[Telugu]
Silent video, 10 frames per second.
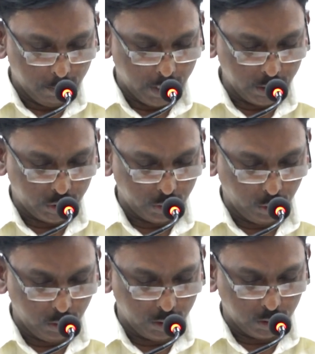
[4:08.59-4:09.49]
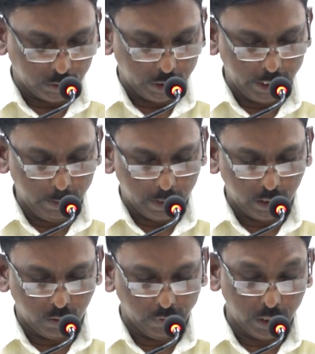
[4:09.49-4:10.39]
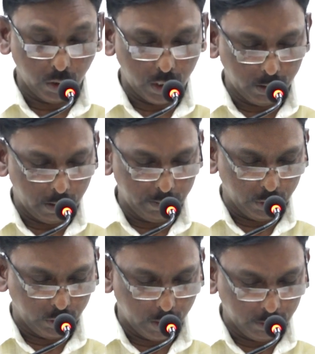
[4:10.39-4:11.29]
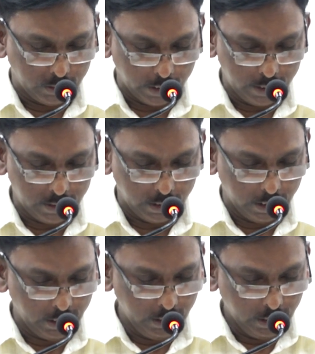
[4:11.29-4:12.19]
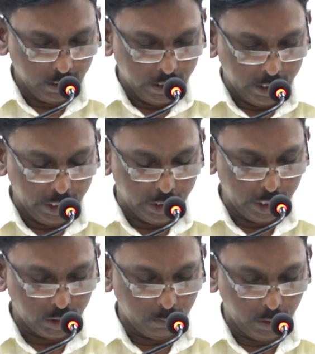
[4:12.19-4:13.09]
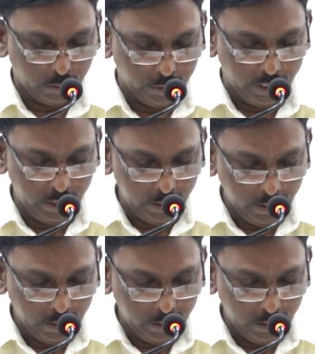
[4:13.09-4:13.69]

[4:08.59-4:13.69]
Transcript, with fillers: మన శత్రువులతో చేరి మనకు విరోధంగా యుద్ధము చేసి ఈ దేశంలో నుండి